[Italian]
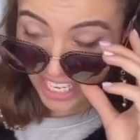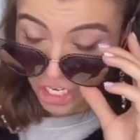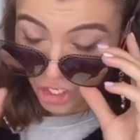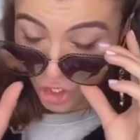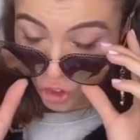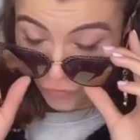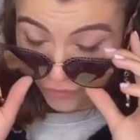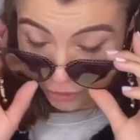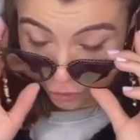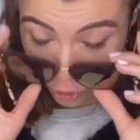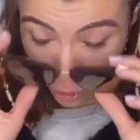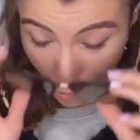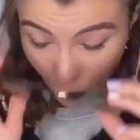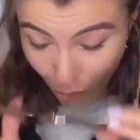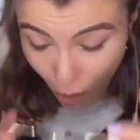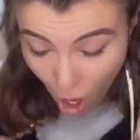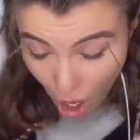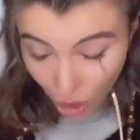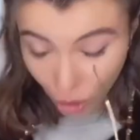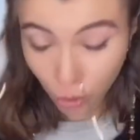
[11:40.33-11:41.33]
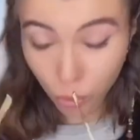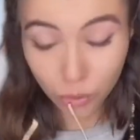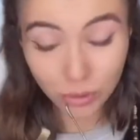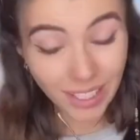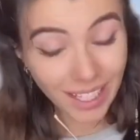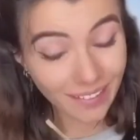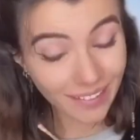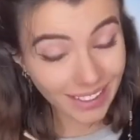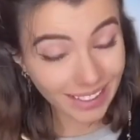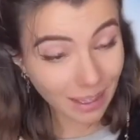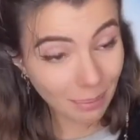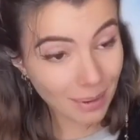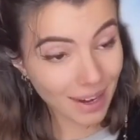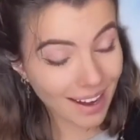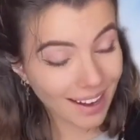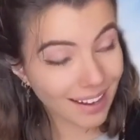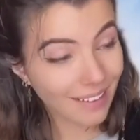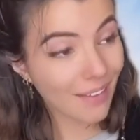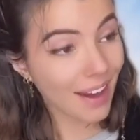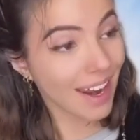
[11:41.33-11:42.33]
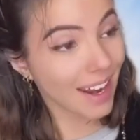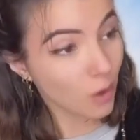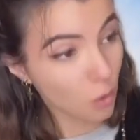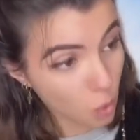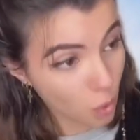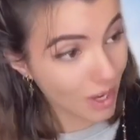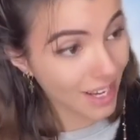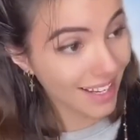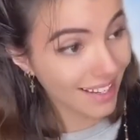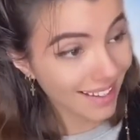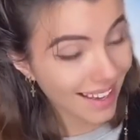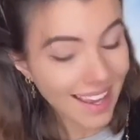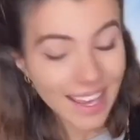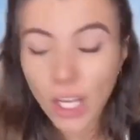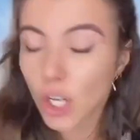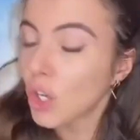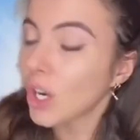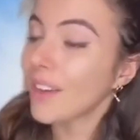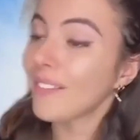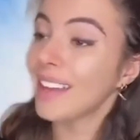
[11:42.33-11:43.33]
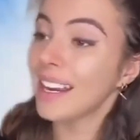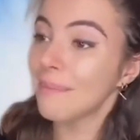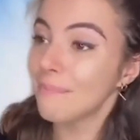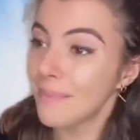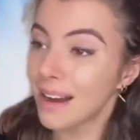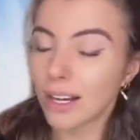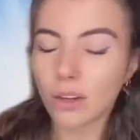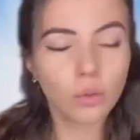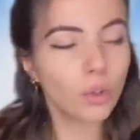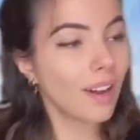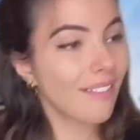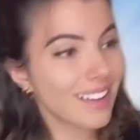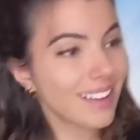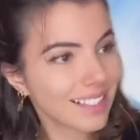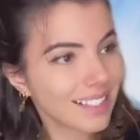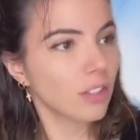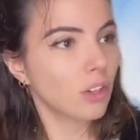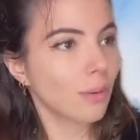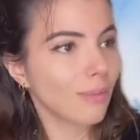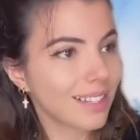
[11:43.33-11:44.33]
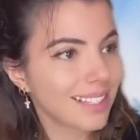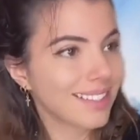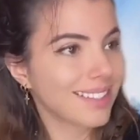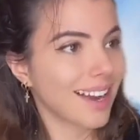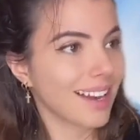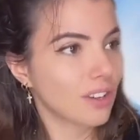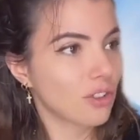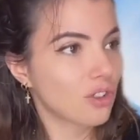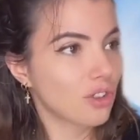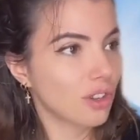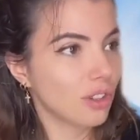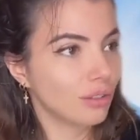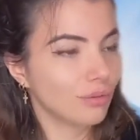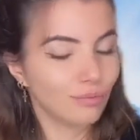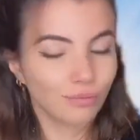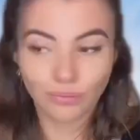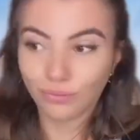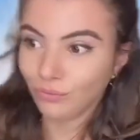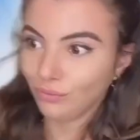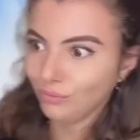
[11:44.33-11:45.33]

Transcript: Ci ho fatto il buono tutta la vita per arrivare qui e non avere manco una vasca idromassaggio?